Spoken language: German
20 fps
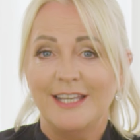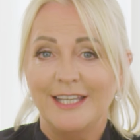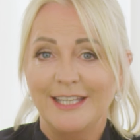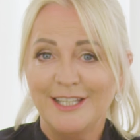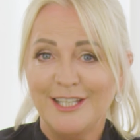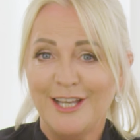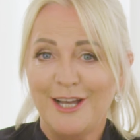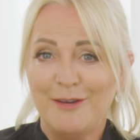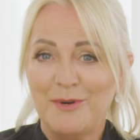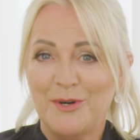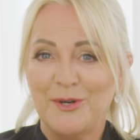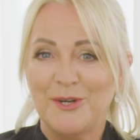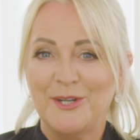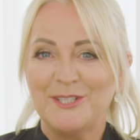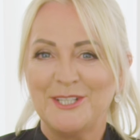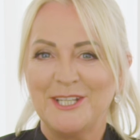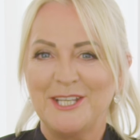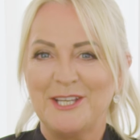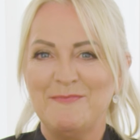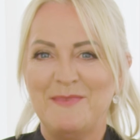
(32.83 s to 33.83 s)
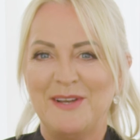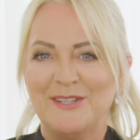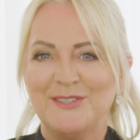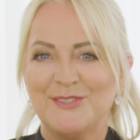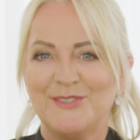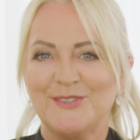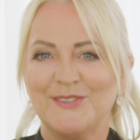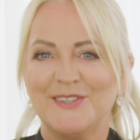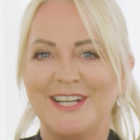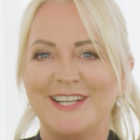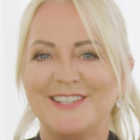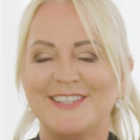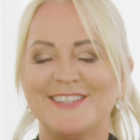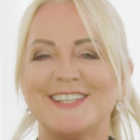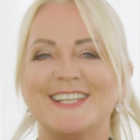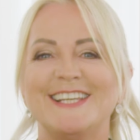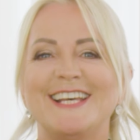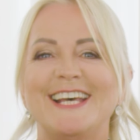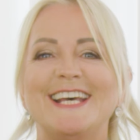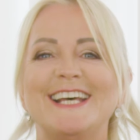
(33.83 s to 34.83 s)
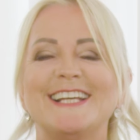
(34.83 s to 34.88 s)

Ich habe heute jemanden zu Gast,